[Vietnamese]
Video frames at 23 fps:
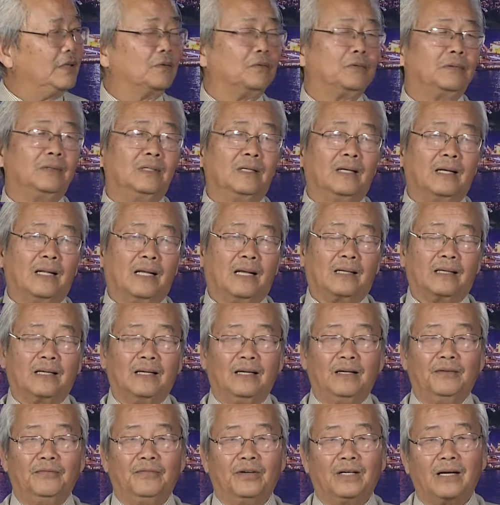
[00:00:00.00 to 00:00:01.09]
dụ như là
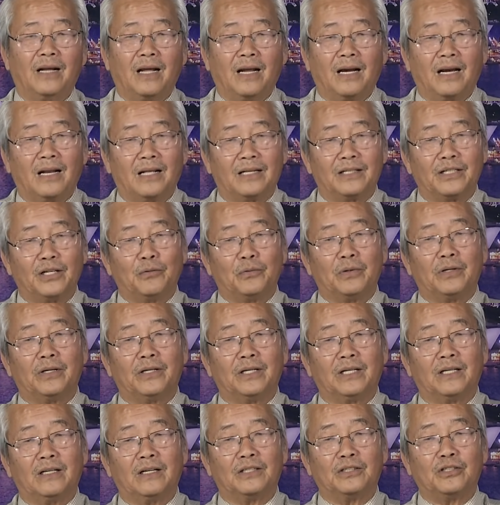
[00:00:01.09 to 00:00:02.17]
cái vấn đề là nhiều
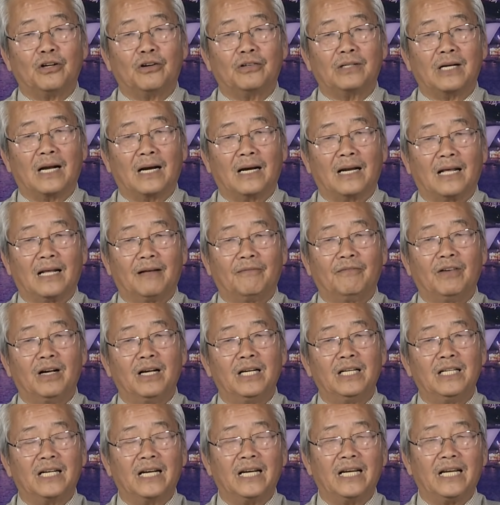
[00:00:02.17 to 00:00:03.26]
người à, cho rằng là
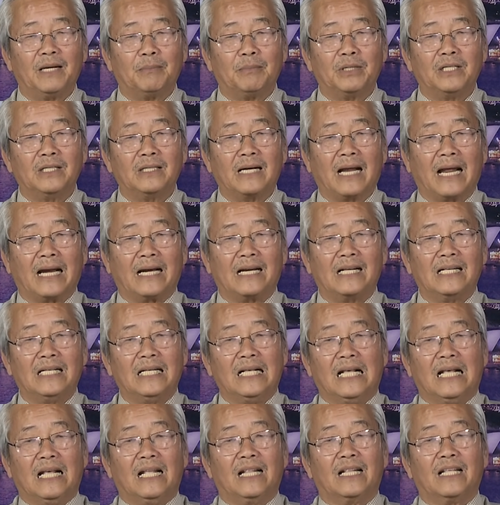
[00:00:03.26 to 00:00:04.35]
với những cái hiệp ước này đó
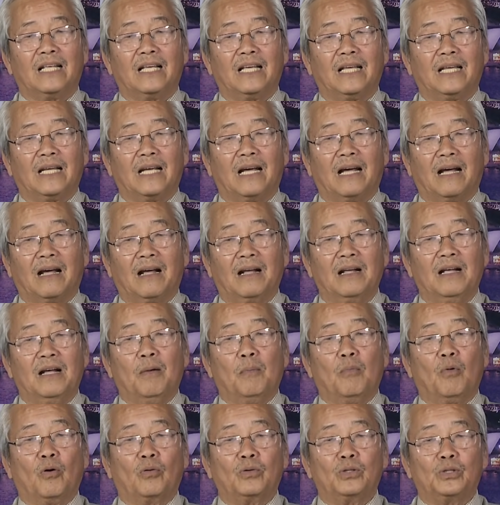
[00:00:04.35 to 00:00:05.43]
thì à,
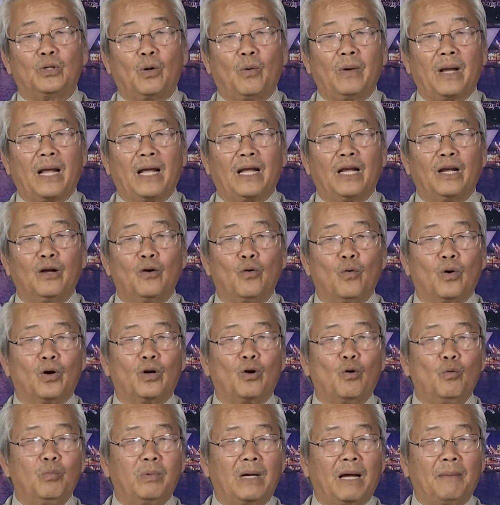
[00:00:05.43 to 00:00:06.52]
một số các cái nguồn
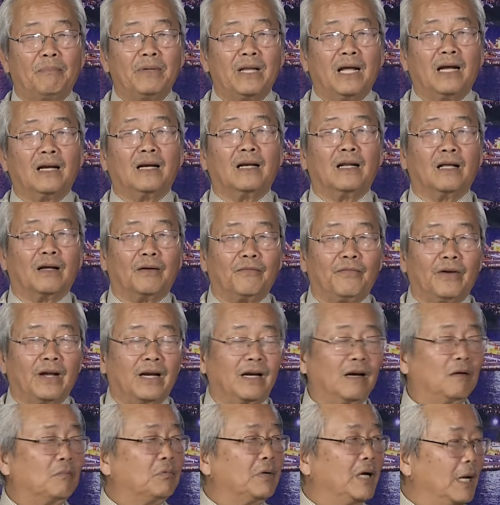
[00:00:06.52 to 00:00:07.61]
cung cấp nhân lực về
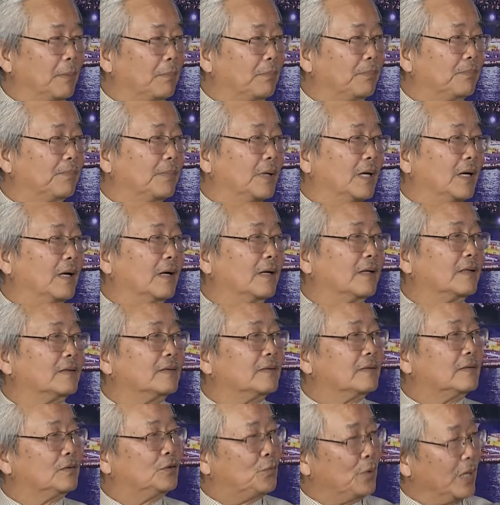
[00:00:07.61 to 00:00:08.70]
nông nghiệp à,
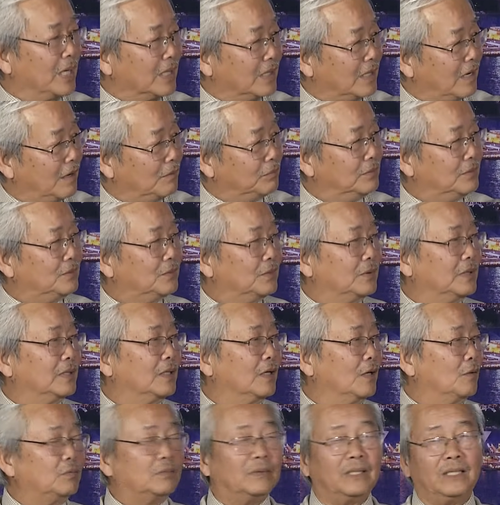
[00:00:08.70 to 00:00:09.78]
truyền thống của nước
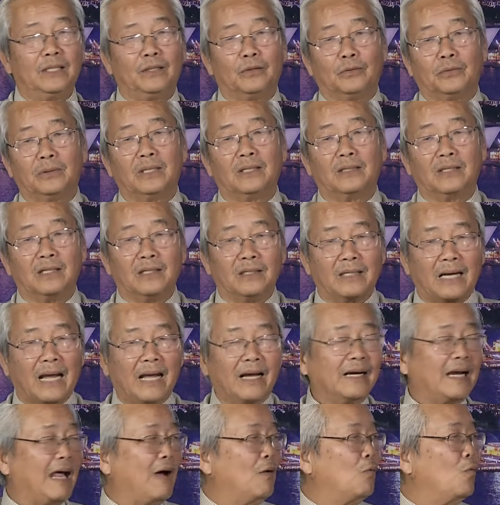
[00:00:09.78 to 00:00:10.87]
Úc thí dụ như từ
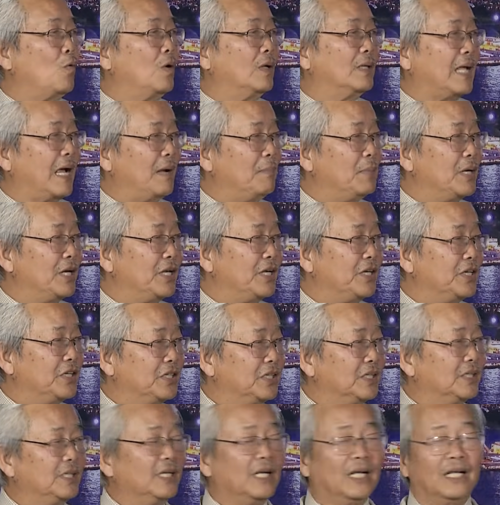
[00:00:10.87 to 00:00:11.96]
các cái đảo quốc Thái Bình
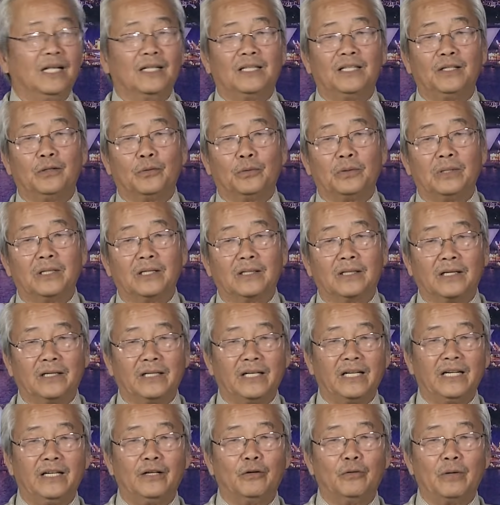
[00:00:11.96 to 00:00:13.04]
Dương thí dụ như từ
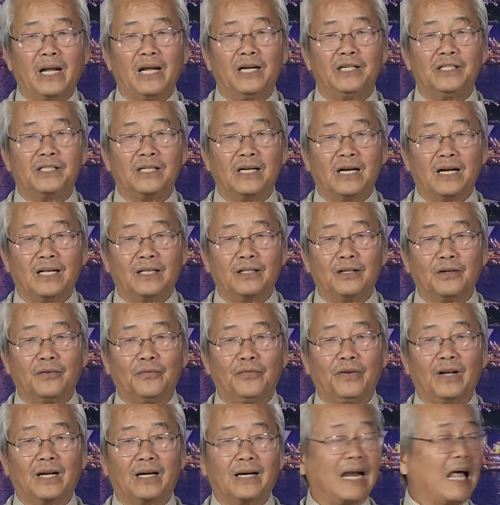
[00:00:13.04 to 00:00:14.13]
Indonesia từ
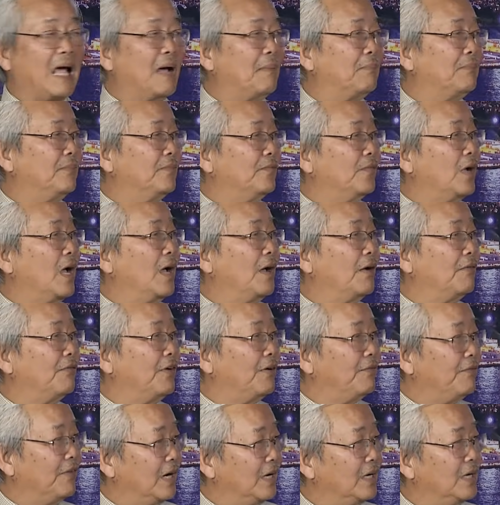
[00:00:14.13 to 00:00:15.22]
Việt Nam à,
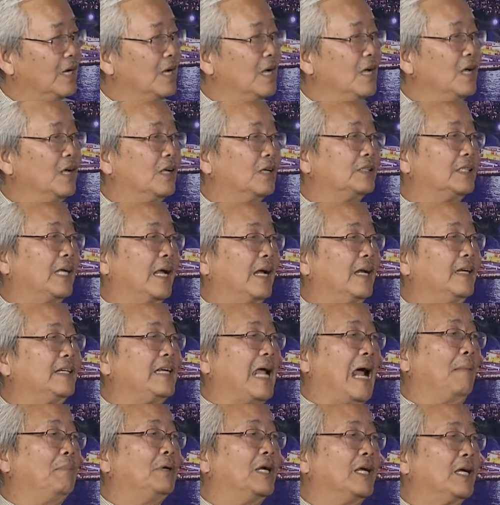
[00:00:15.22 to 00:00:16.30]
vân vân sẽ
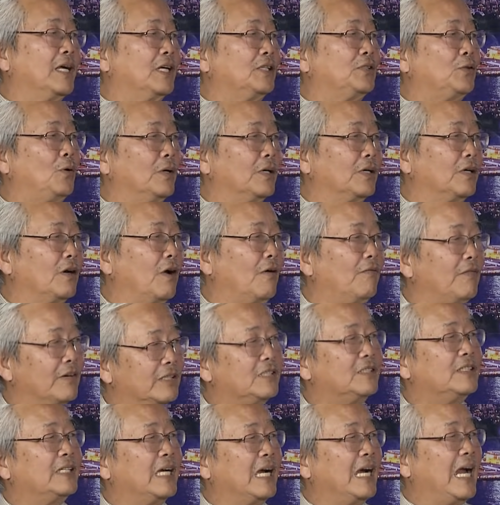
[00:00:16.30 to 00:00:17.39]
giảm đi cái số lượng đó và
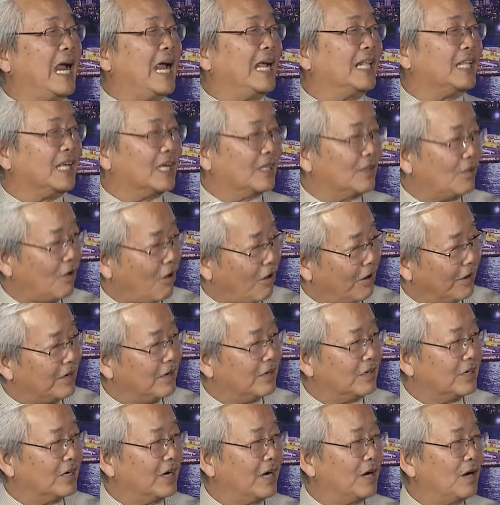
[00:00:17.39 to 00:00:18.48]
nó sẽ gây thiệt thòi cho
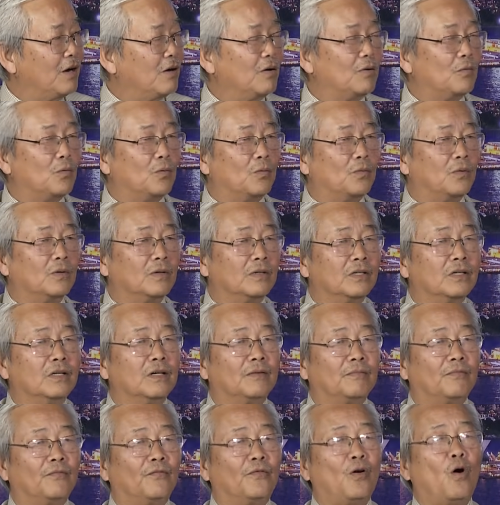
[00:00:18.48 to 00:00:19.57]
những cái
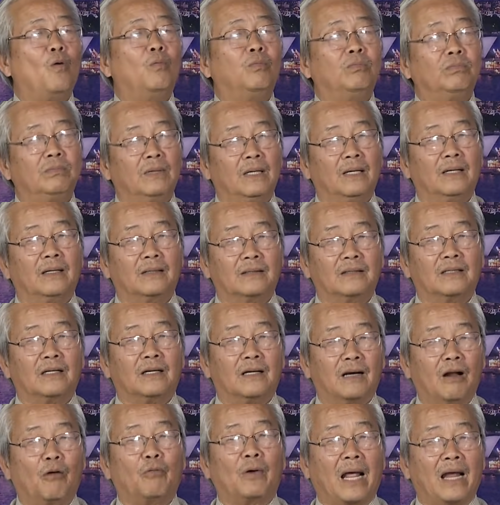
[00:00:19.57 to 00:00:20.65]
nước vốn
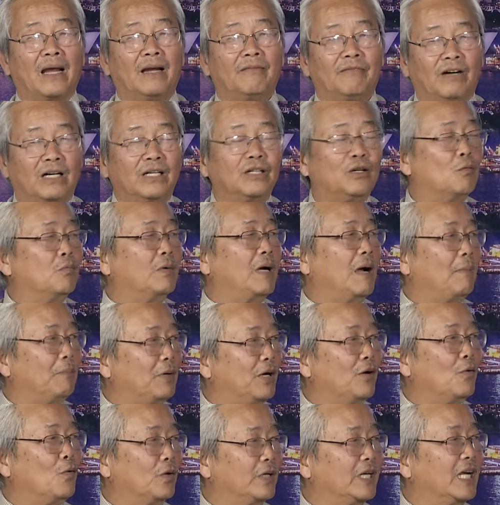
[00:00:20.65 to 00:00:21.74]
từ lâu nay vẫn cung cấp
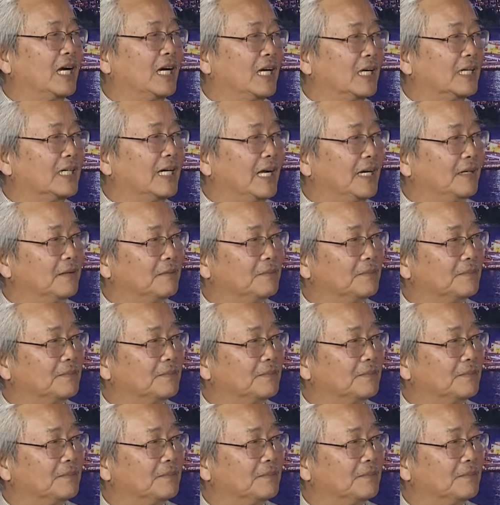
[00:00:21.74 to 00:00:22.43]
cái nguồn nhân lực này.